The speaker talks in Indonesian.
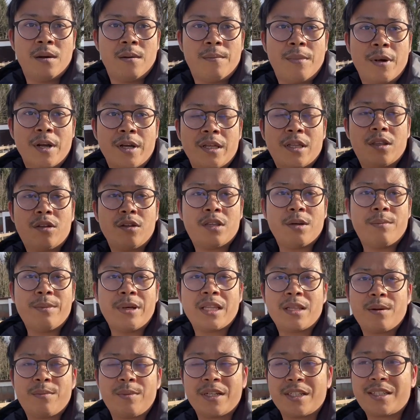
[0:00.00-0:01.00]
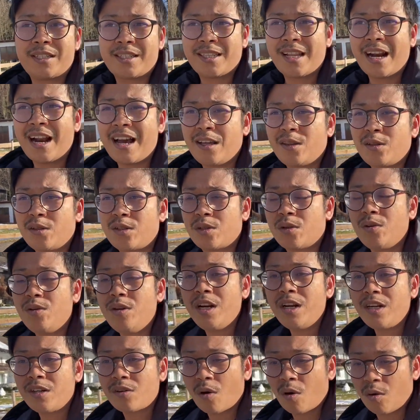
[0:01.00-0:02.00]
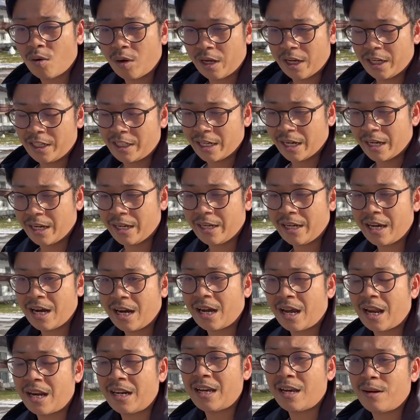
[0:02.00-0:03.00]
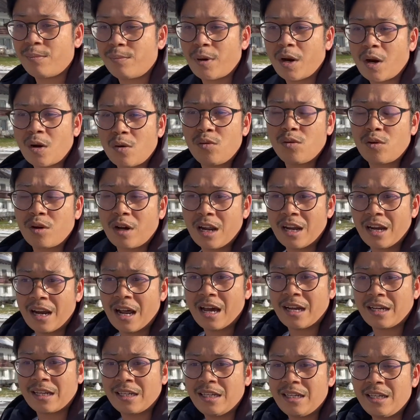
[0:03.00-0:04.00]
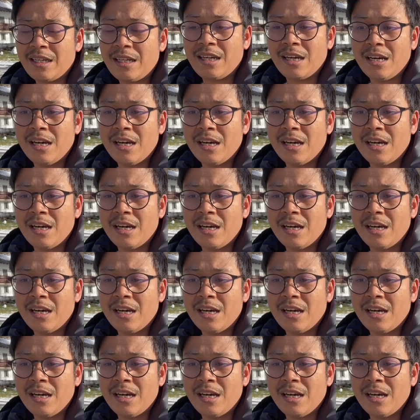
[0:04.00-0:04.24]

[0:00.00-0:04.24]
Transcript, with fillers: Begitu teman-teman, setelah student college yang kalian perlukan lagi,